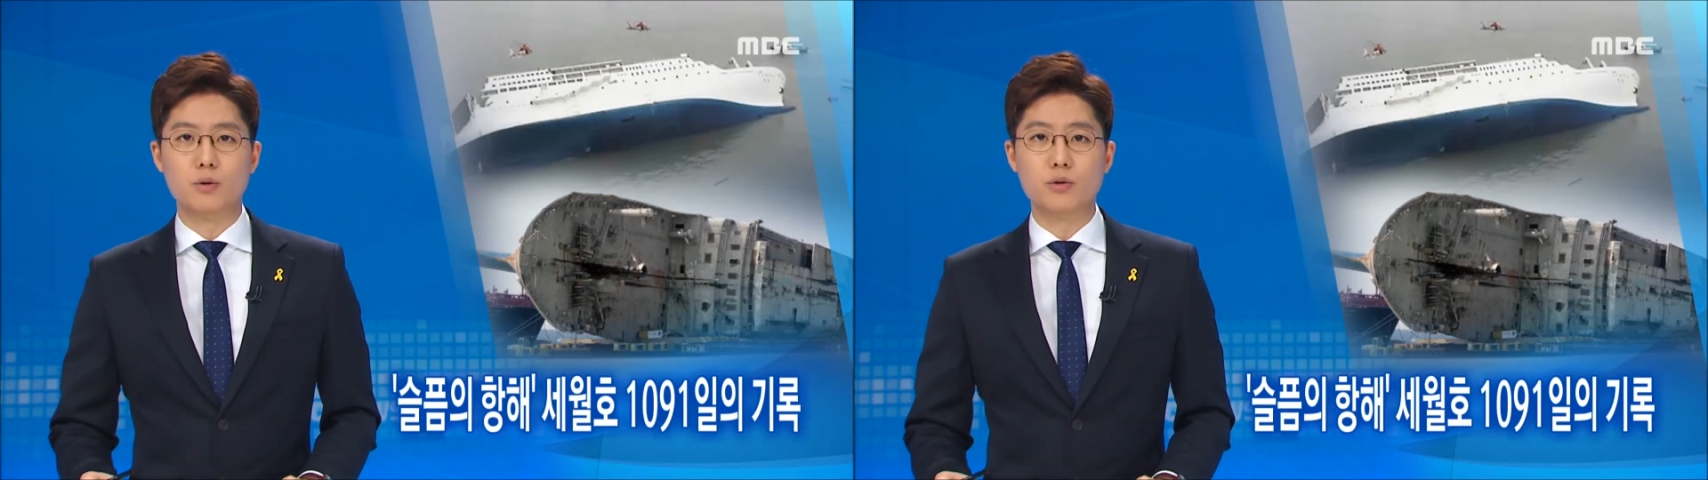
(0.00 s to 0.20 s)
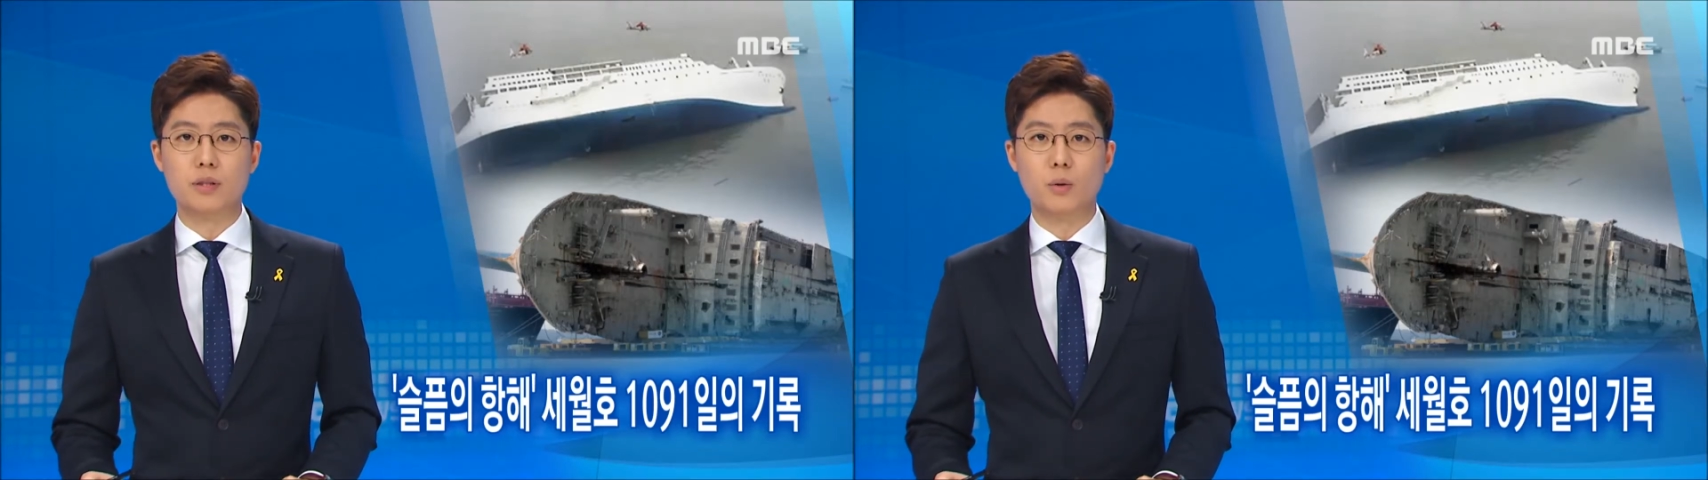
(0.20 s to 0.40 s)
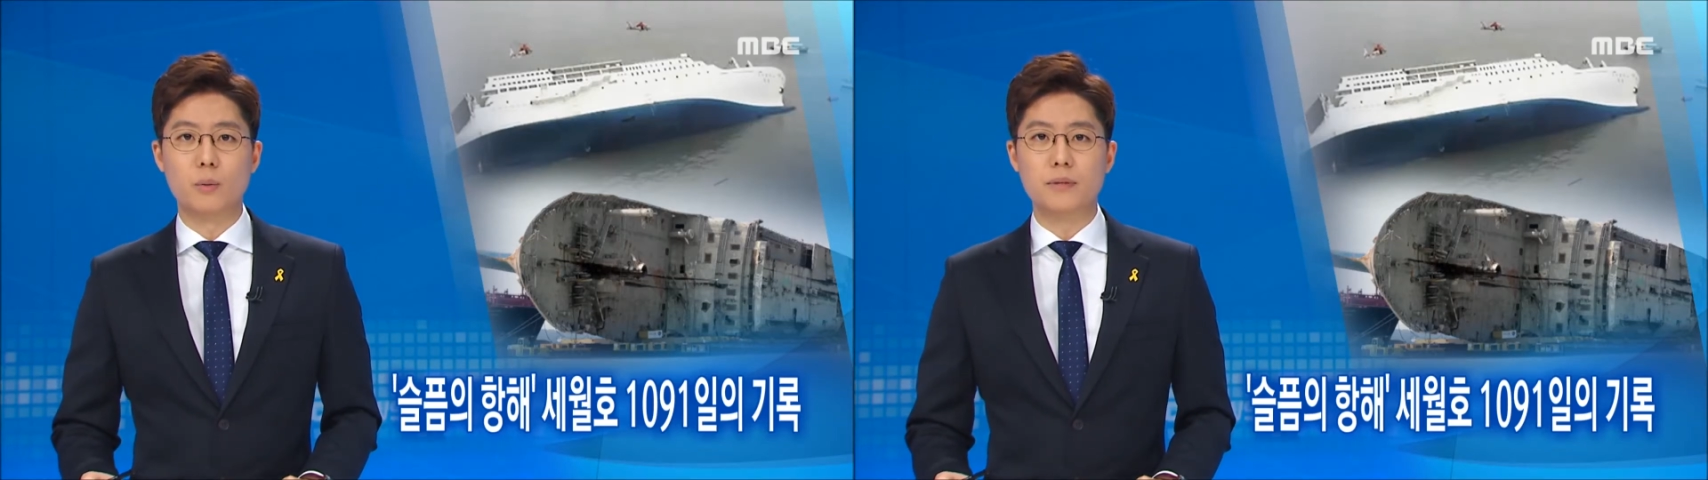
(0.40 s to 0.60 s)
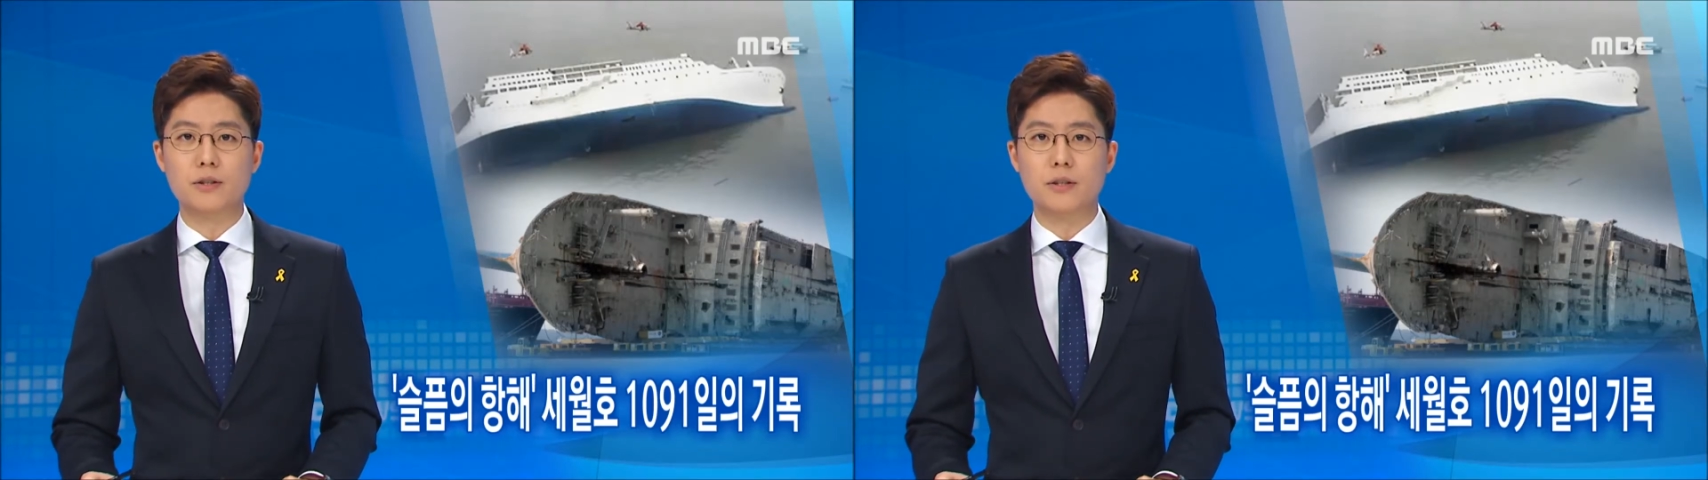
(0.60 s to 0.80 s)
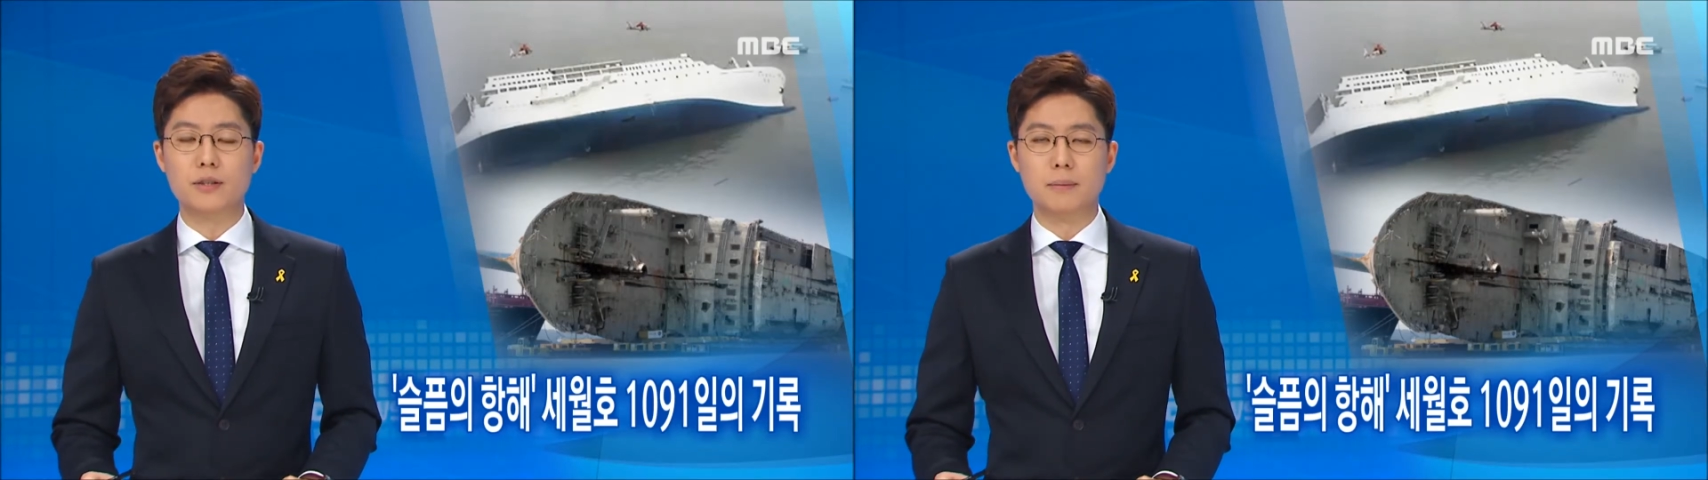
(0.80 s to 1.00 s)
육지로
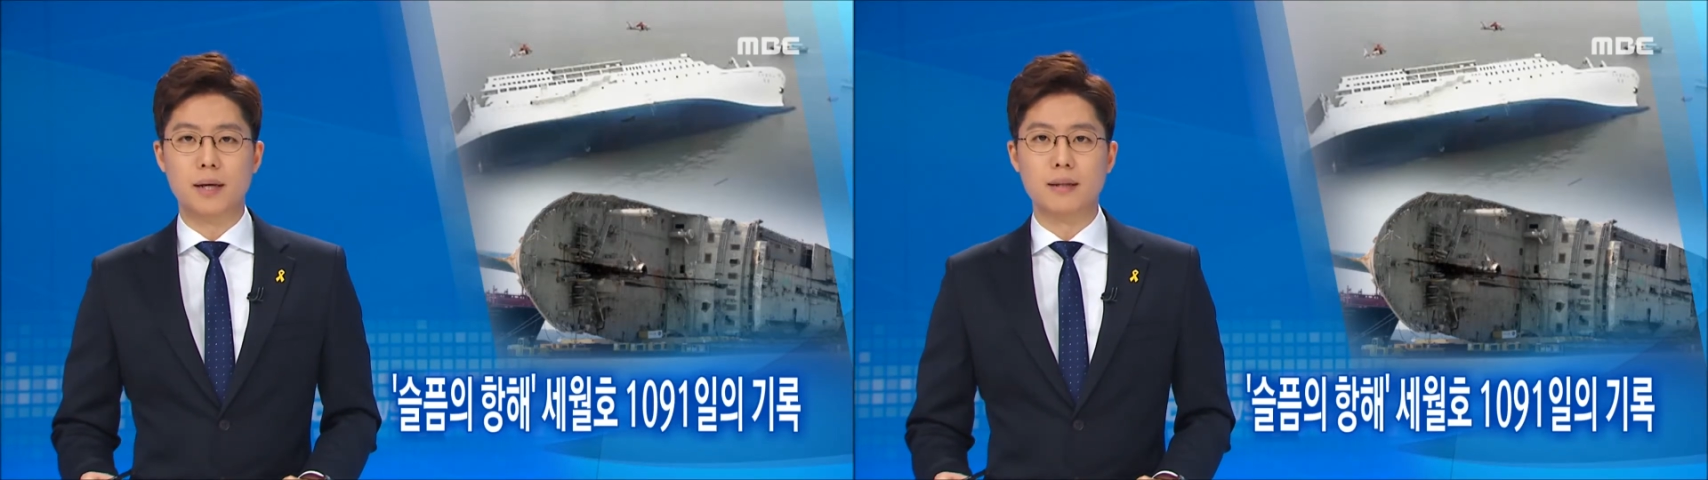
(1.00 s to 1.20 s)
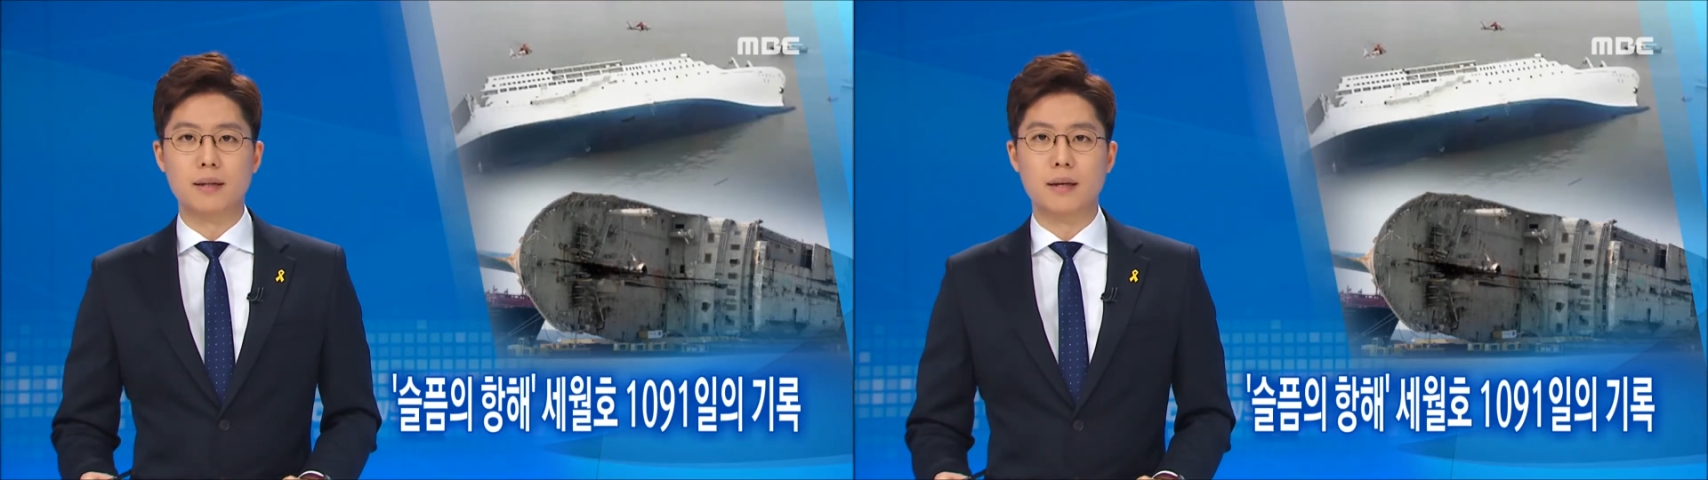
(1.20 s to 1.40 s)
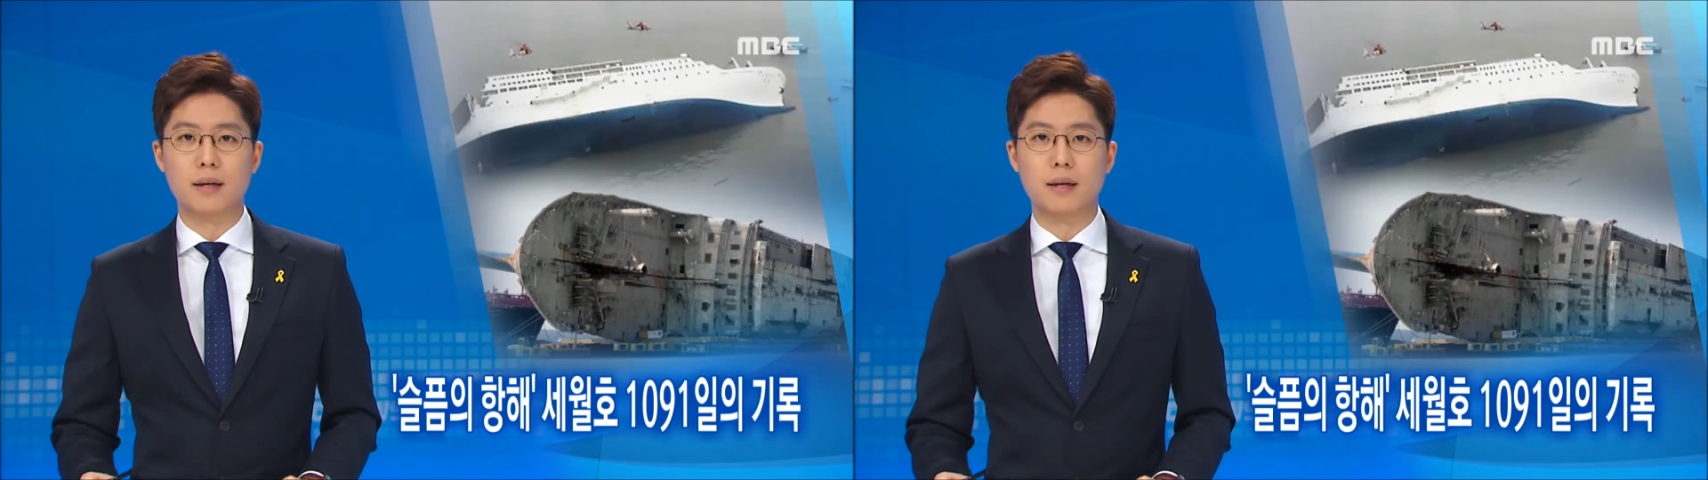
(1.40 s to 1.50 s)
옮겨졌지만